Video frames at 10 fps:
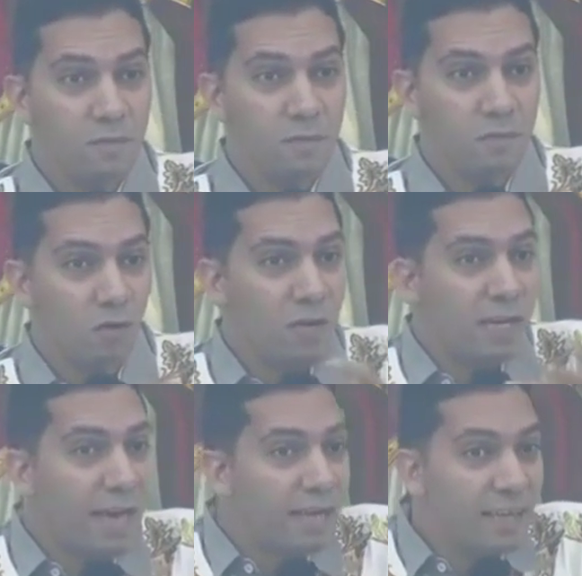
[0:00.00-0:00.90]
تقول لي
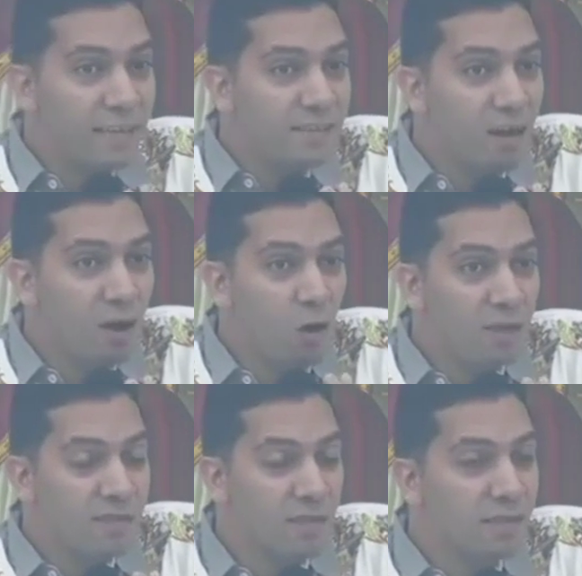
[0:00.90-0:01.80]
يعني ايه صلاحه
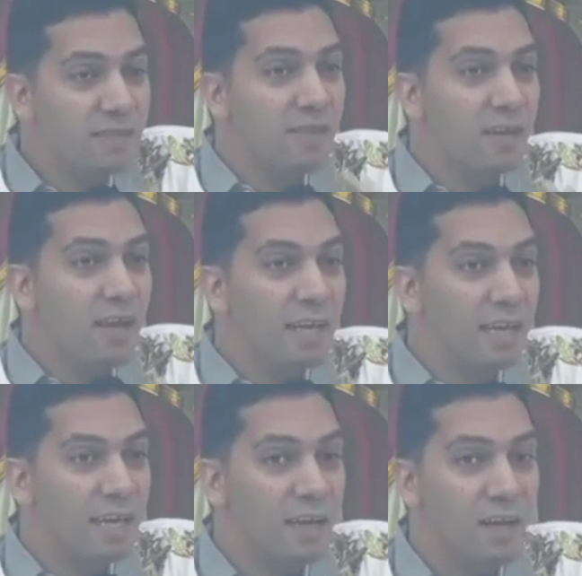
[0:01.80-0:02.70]
اصلا ايه صلاح
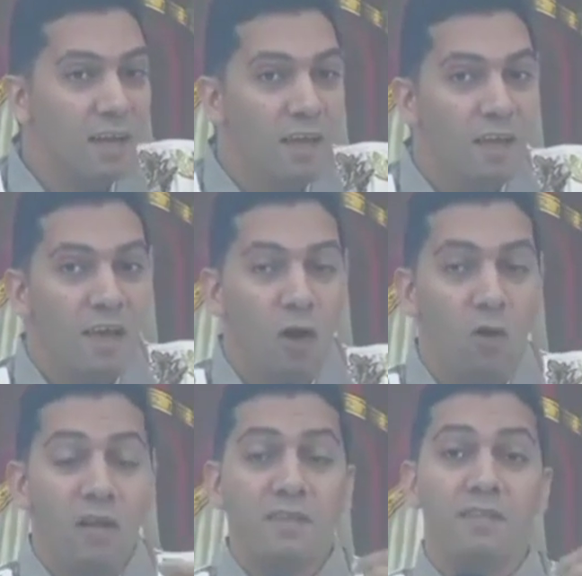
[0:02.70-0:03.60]
الخيل
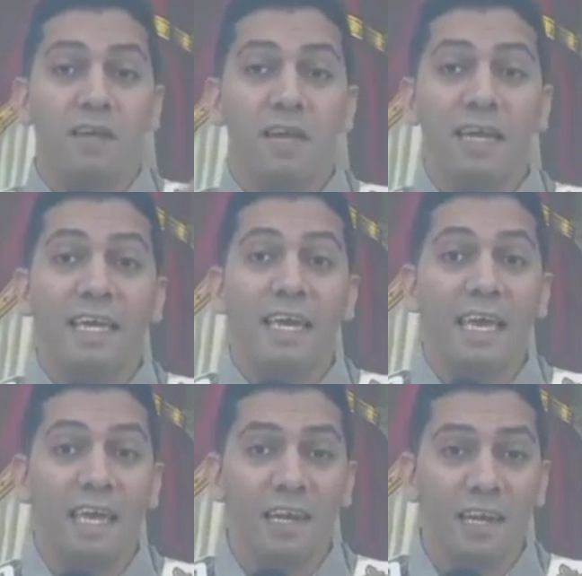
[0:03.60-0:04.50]
اقول لك صلاح
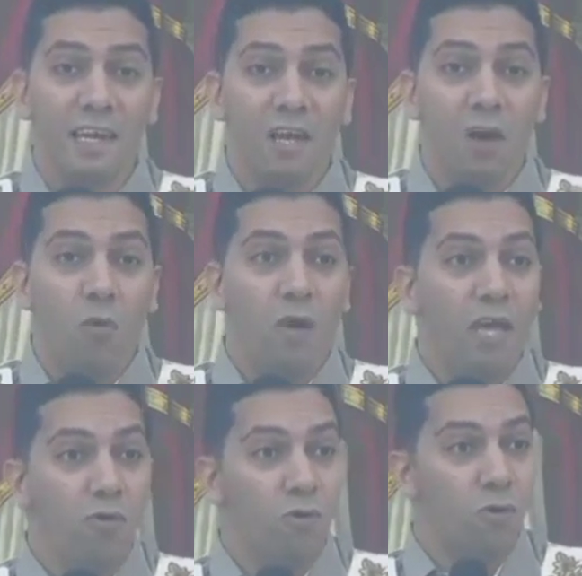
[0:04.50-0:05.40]
الخيل هو
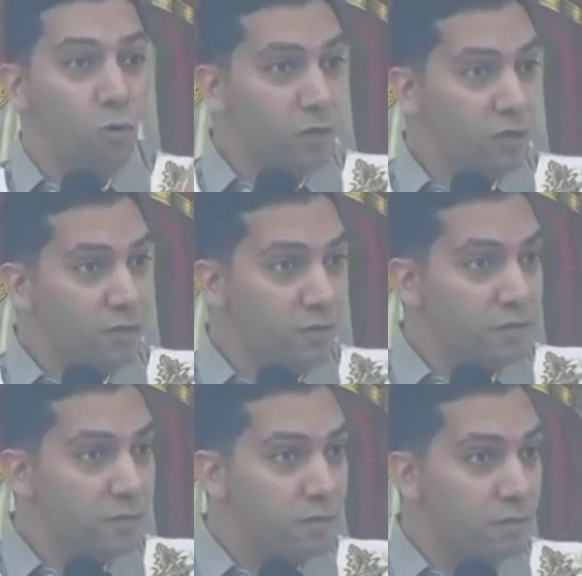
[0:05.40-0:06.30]
انه يكون
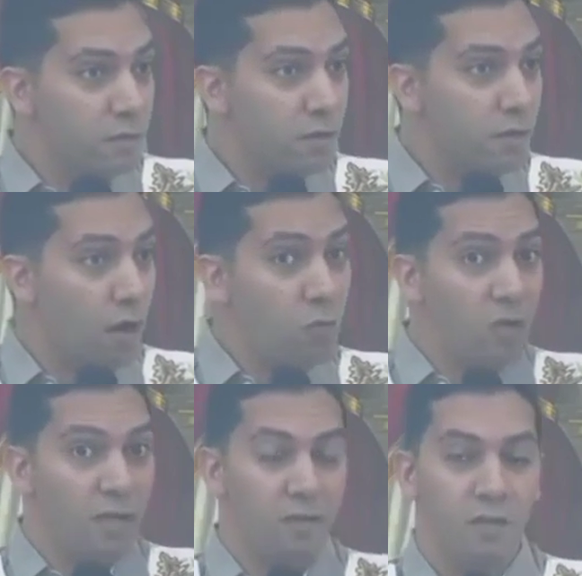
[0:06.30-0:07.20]

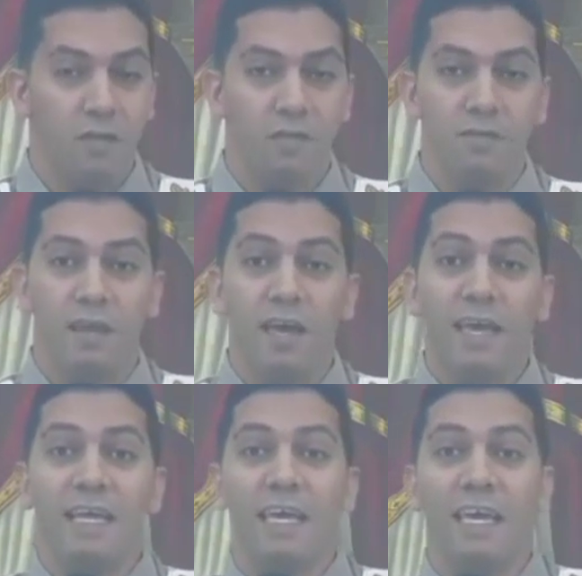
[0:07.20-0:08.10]
قوي صلاح
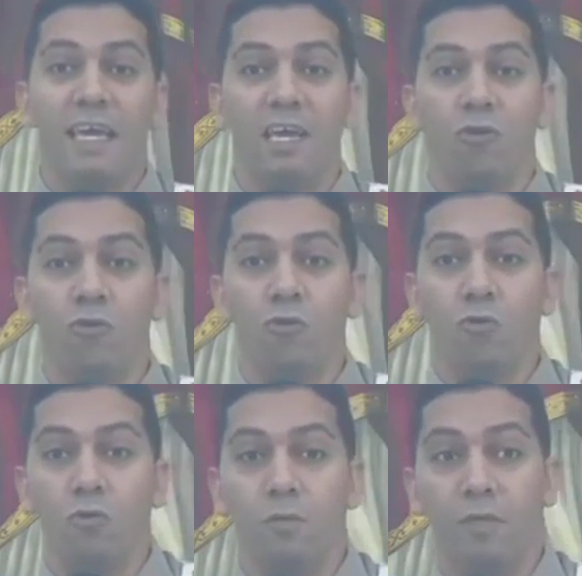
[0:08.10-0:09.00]
الخيل انه
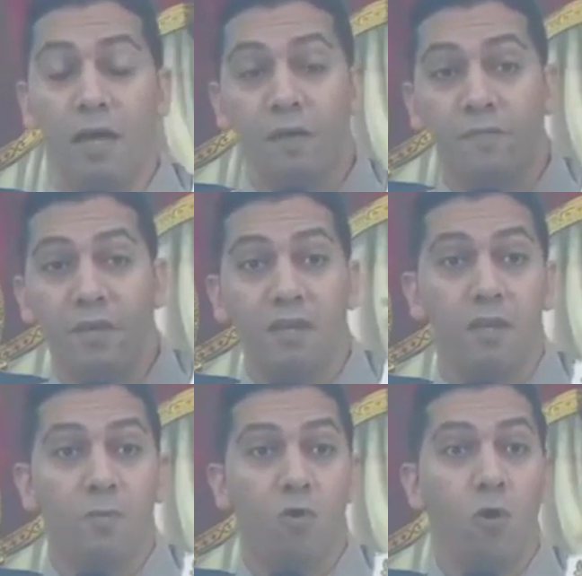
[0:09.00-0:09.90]
يكون بيعرف
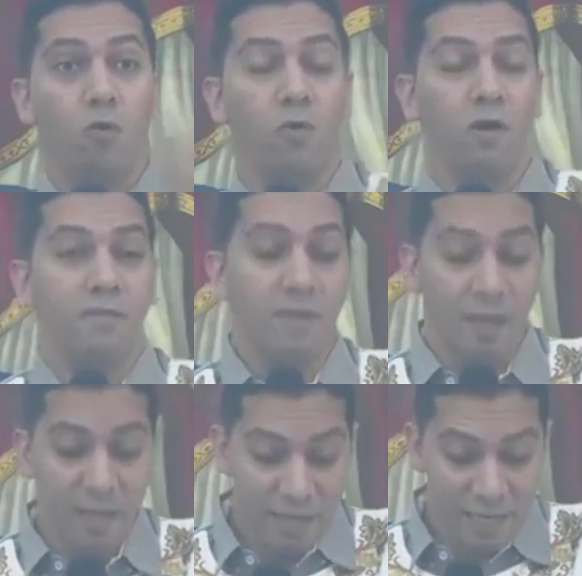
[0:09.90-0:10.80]
يجري بقوه
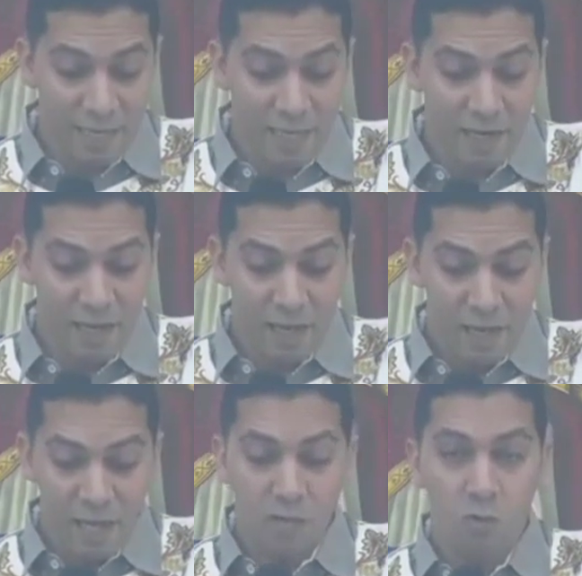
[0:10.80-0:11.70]
صلاح الخيل
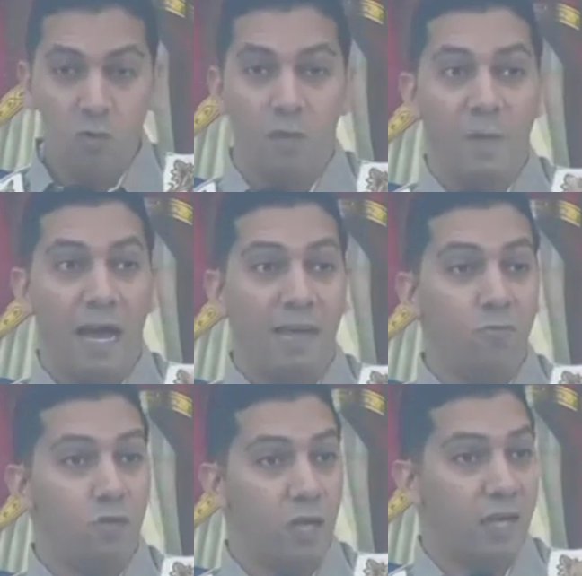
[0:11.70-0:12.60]
انه يبقى
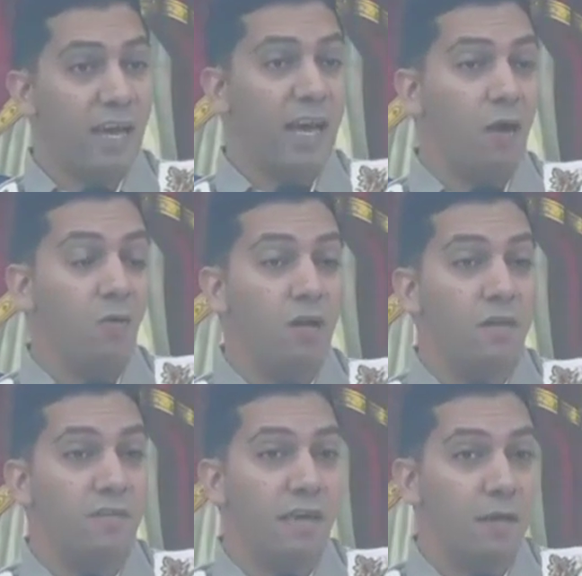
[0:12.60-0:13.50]
عنده شجاعه
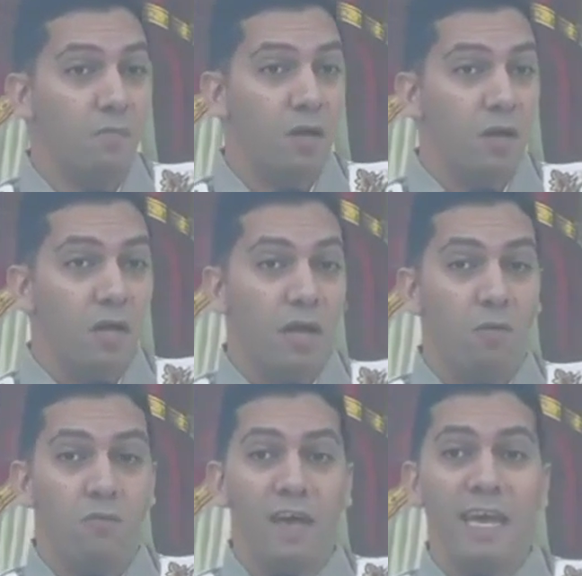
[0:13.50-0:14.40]
واقدام
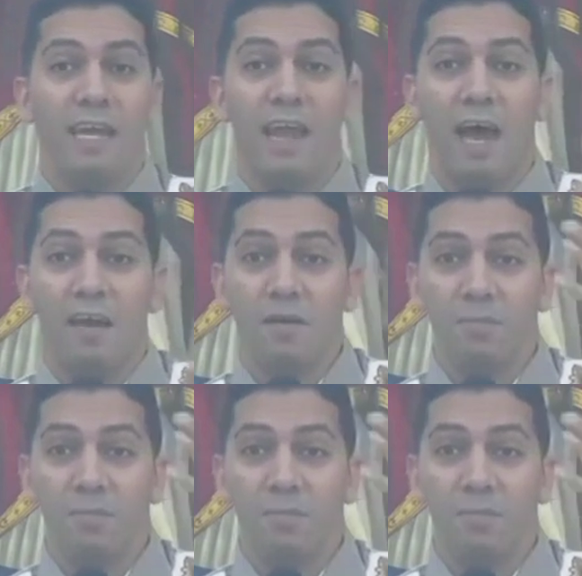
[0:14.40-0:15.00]
لو دخل حرب